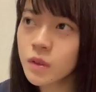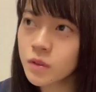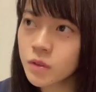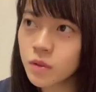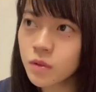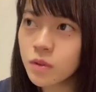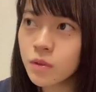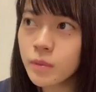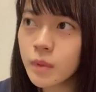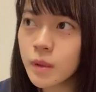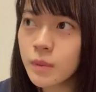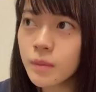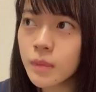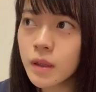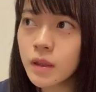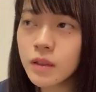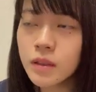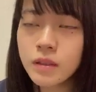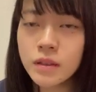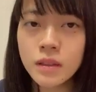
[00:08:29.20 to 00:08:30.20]
その
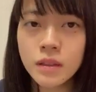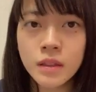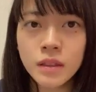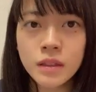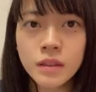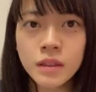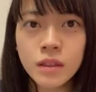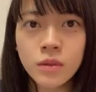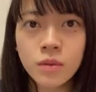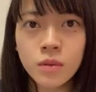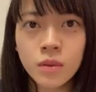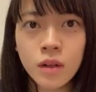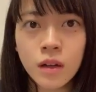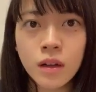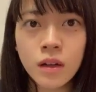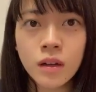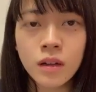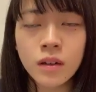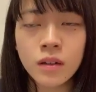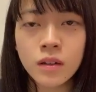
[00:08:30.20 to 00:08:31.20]
メンバーだけで行ったの
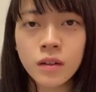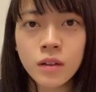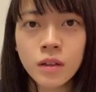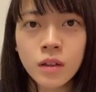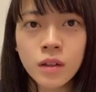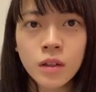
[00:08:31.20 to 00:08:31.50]
か、